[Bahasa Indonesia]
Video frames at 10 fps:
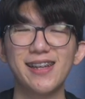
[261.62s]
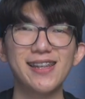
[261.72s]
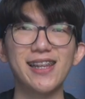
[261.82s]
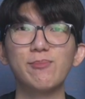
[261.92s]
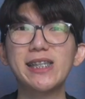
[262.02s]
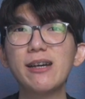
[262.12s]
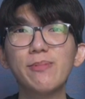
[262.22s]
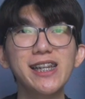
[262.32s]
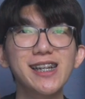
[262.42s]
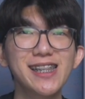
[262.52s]
Nah,
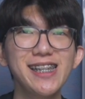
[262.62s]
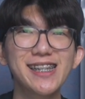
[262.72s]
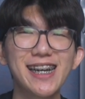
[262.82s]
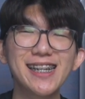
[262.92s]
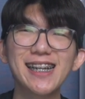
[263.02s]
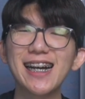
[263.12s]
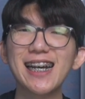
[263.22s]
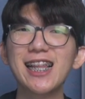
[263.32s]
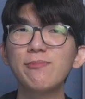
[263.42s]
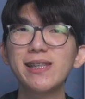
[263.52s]
persiapan yang ketiga nggak
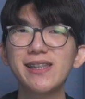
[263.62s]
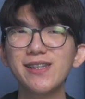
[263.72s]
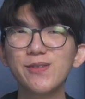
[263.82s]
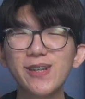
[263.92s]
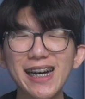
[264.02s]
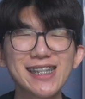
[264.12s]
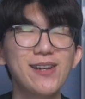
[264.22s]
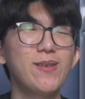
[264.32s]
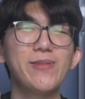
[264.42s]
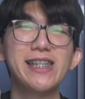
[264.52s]
kalah penting juga
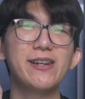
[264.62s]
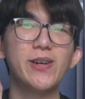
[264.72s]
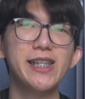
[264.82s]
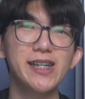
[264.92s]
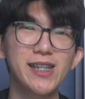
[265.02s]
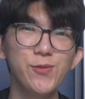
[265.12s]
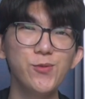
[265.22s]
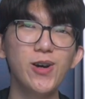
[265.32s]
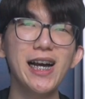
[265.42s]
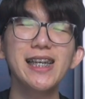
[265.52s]
sama persiapan yang
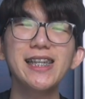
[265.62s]
kedua,